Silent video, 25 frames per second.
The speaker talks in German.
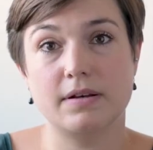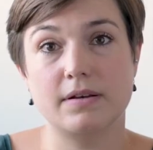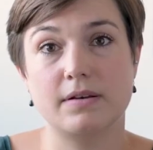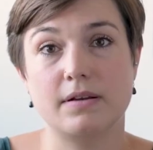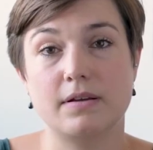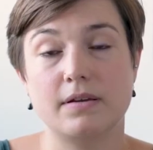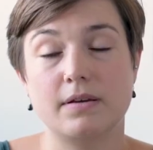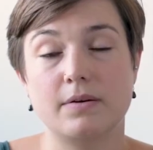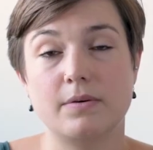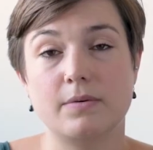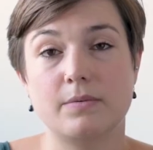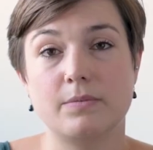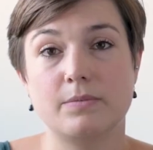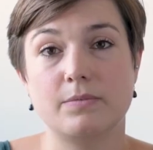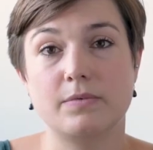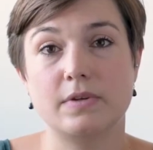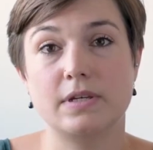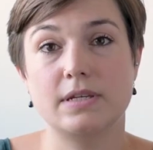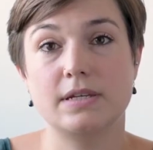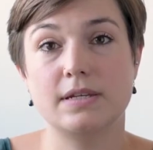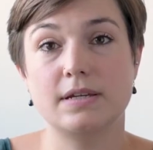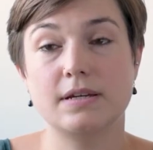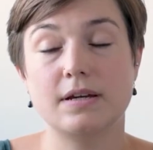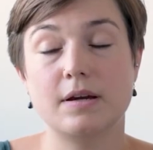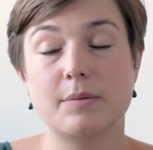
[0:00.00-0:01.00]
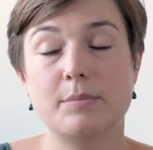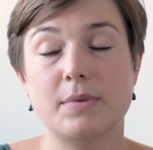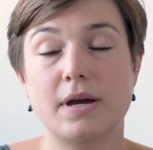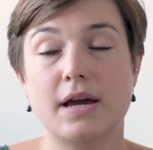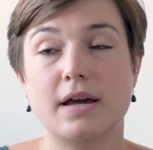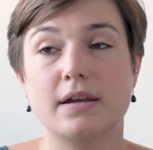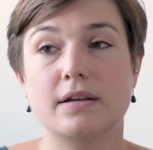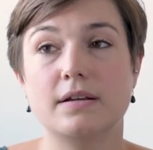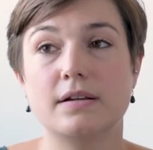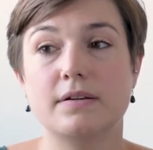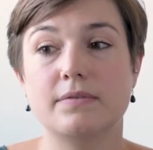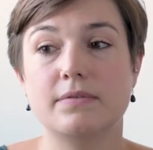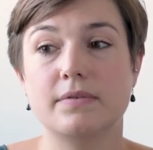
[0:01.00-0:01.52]
werden äh, wie Tiere
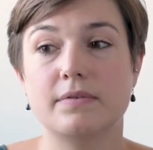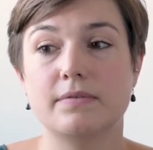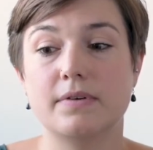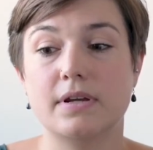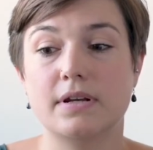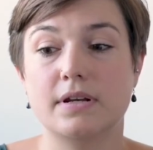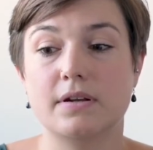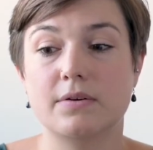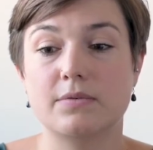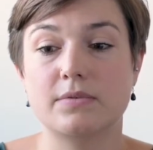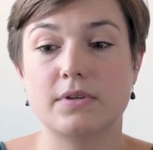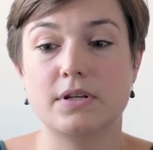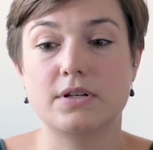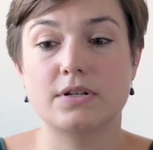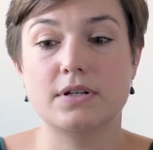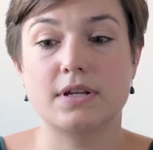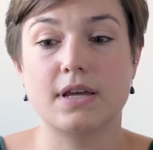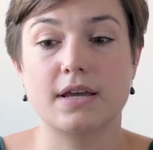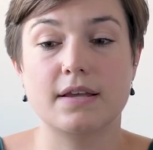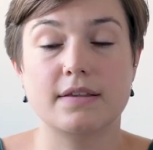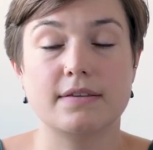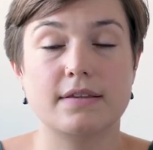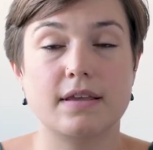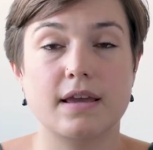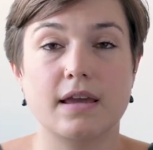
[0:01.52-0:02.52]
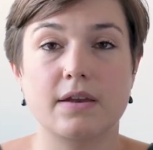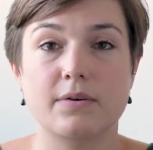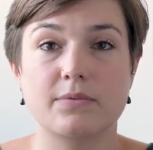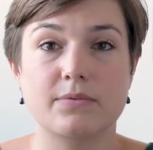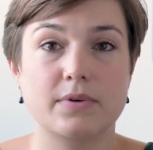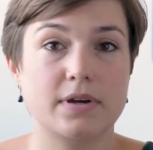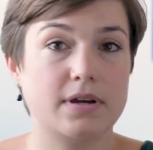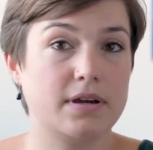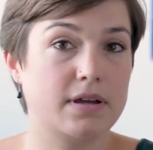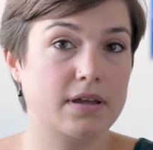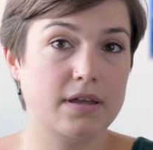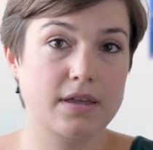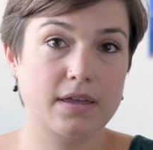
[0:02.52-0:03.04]
behandelt, wir werden auf der Straße
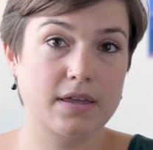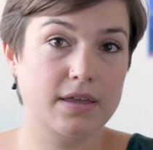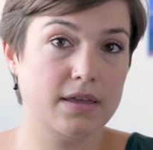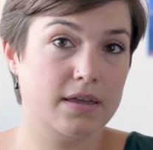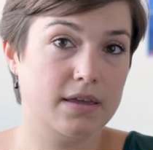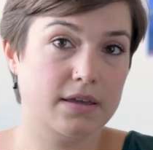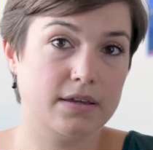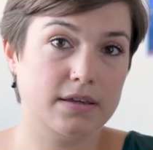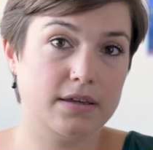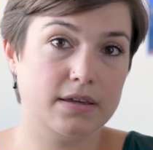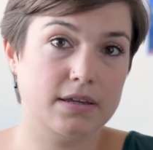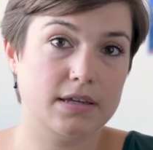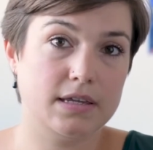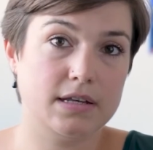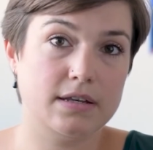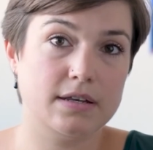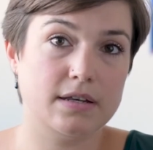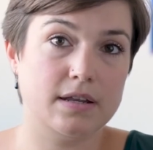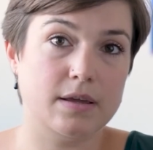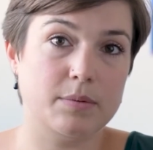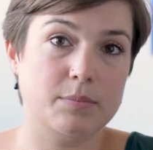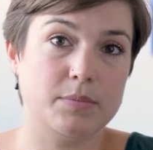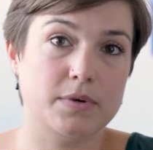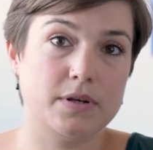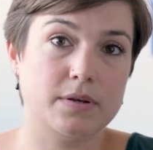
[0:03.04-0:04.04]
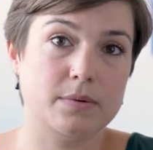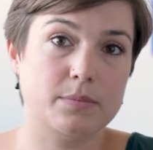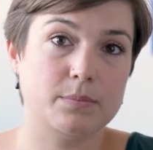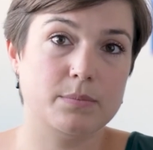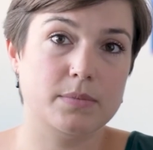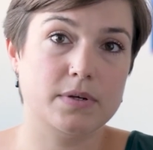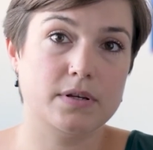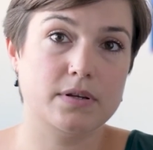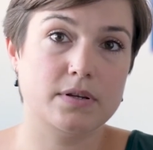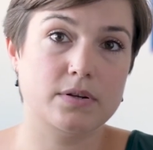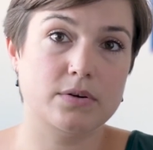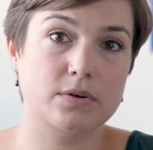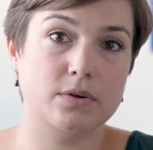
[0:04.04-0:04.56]
einfach gekidnappt,
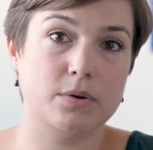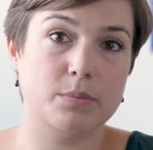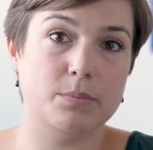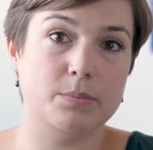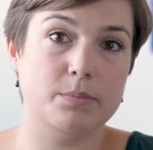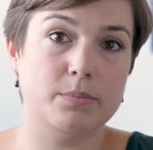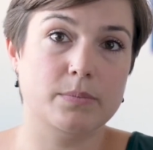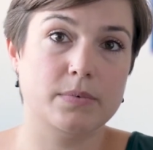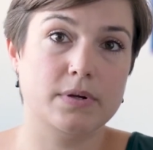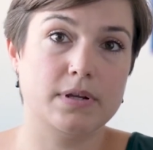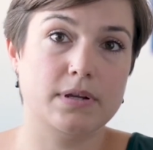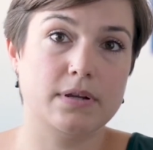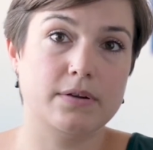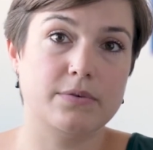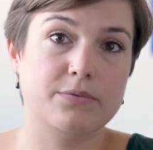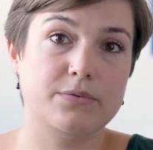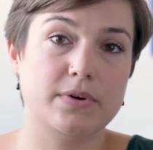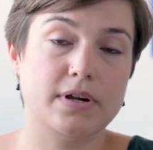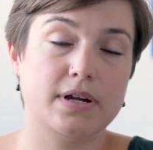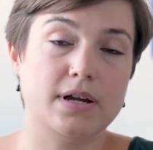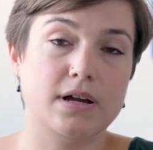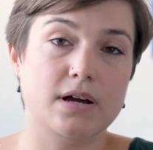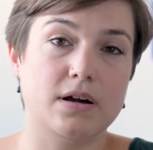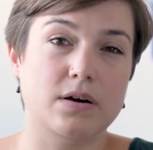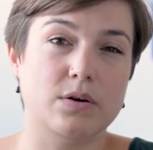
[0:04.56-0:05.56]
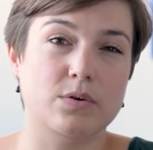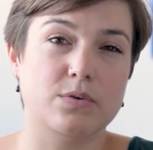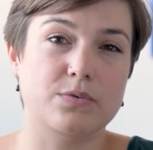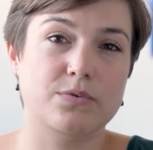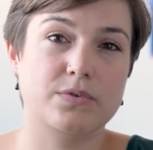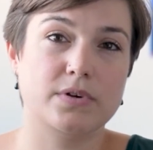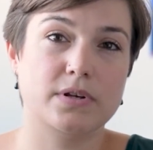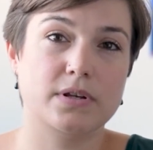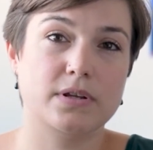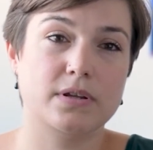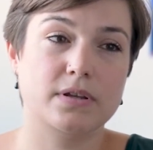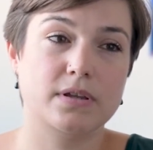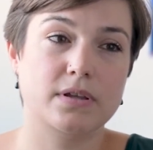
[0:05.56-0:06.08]
mitgenommen,
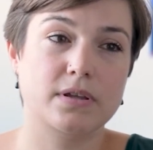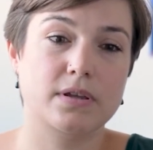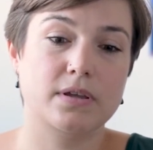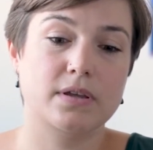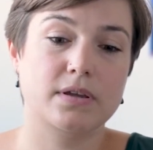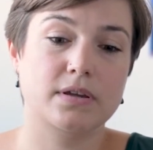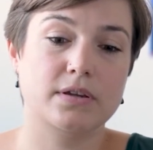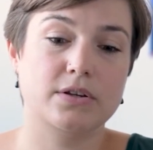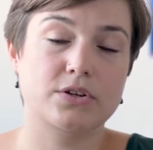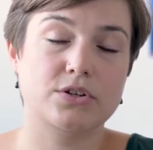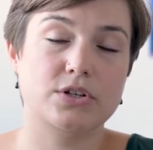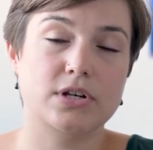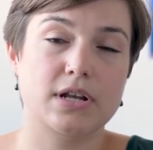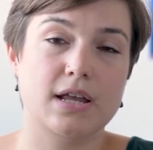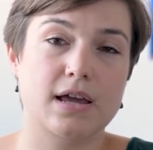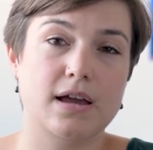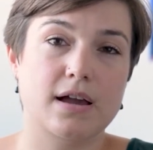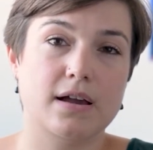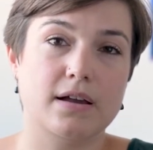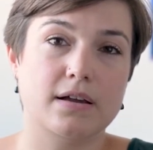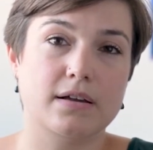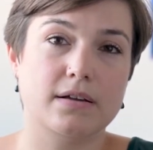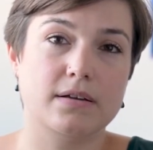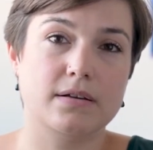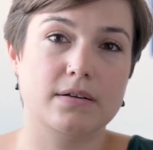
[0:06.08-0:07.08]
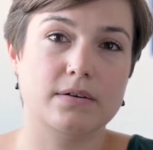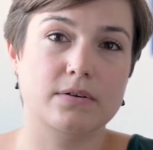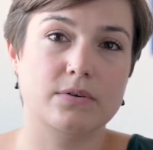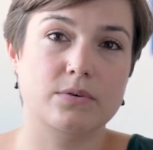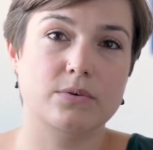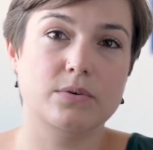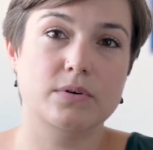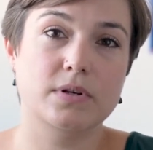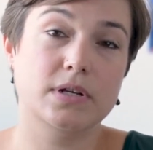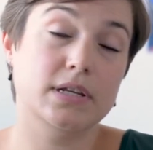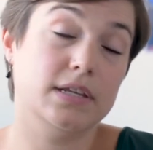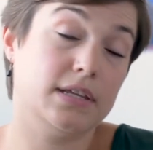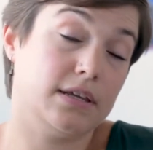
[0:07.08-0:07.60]
verkauft, geschlagen
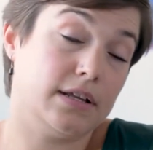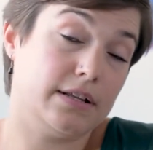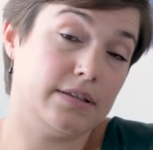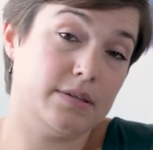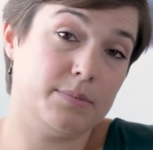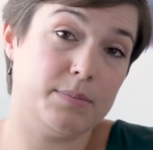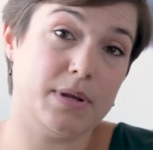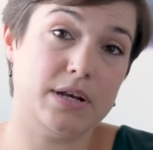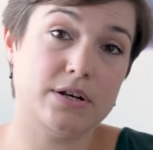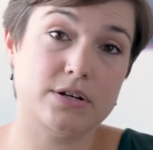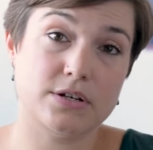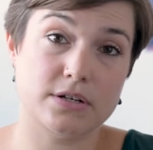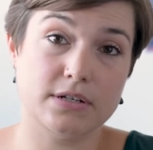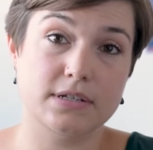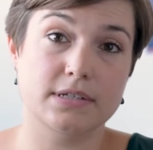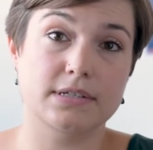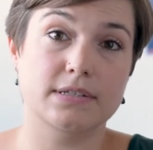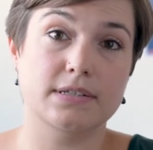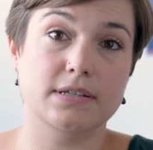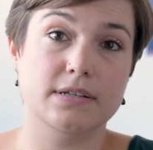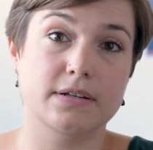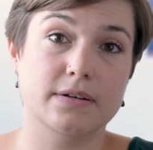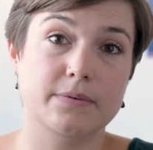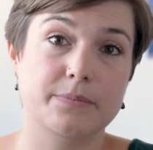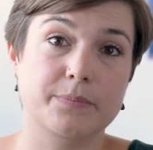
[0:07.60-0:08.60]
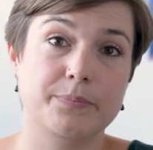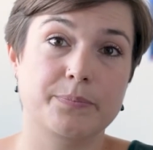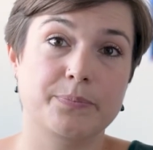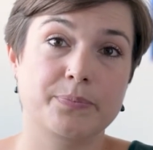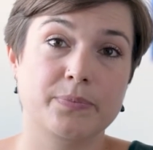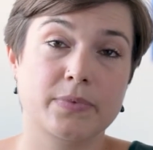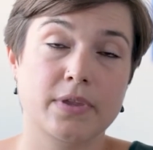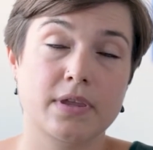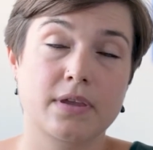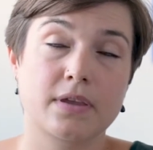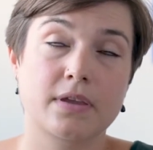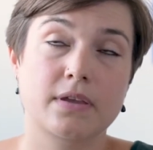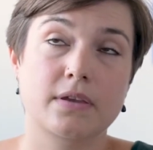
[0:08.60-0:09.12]
und nicht als Menschen gesehen.
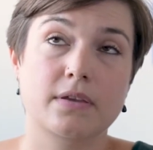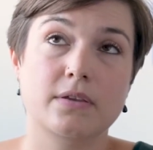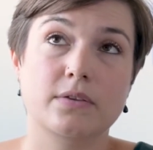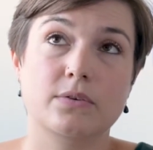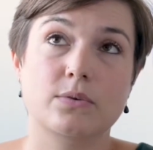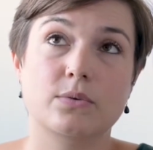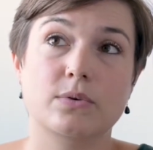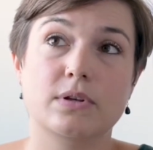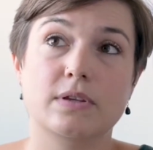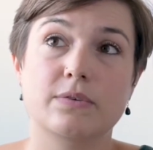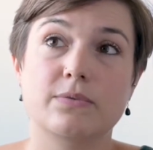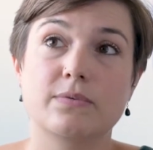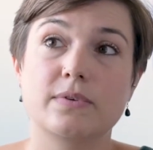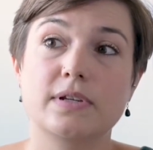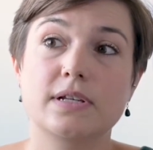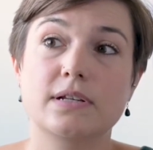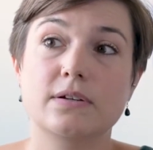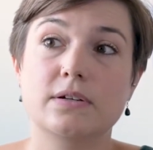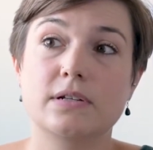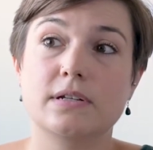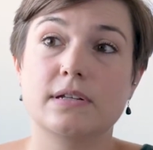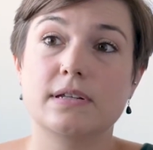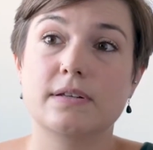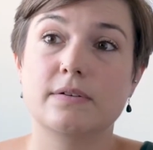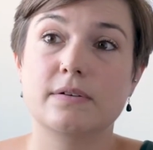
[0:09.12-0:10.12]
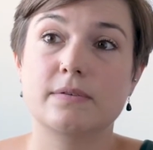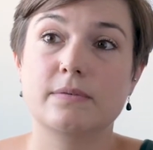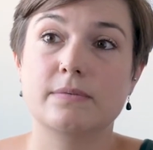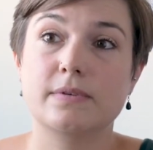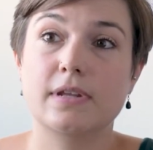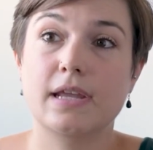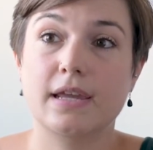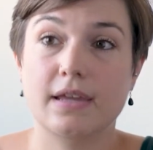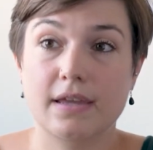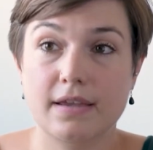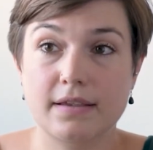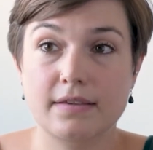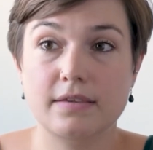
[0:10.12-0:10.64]
So dass viele
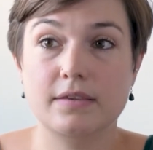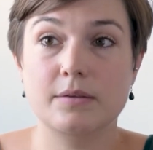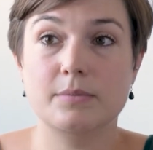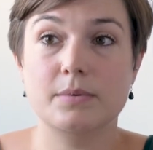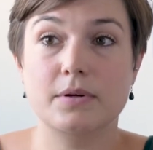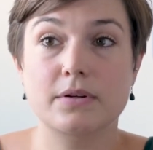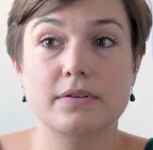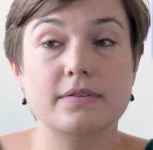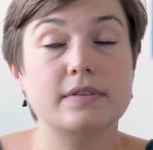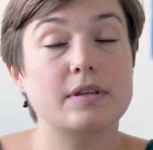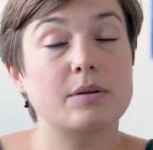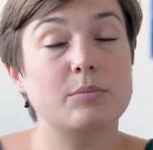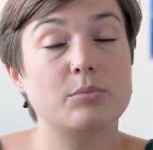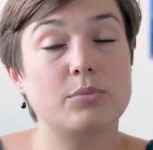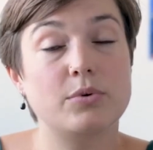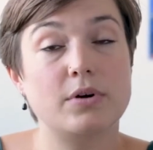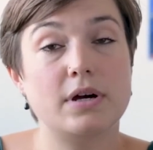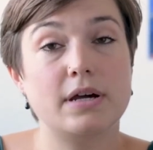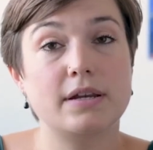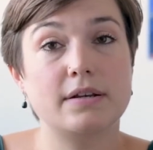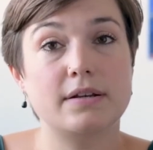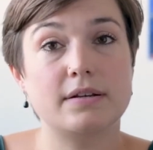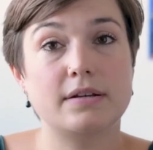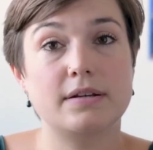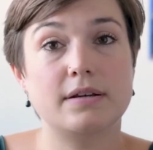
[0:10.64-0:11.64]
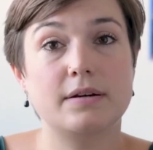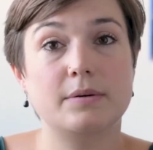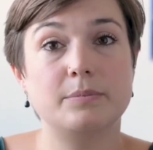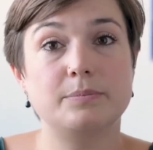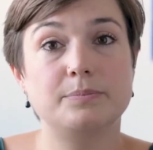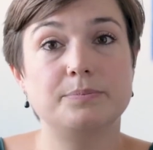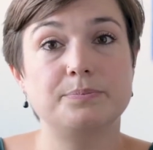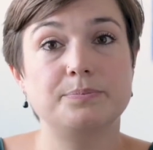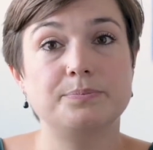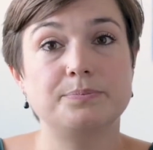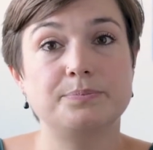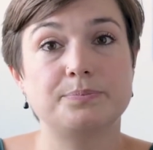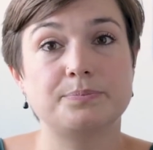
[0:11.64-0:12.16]
der Gäste bei uns an Bord
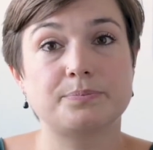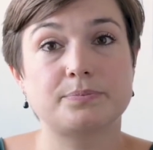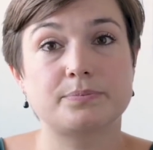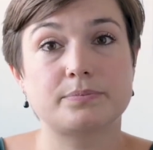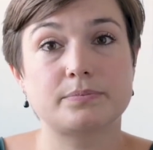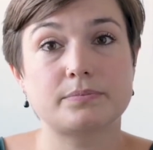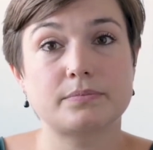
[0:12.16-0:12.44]
ähm,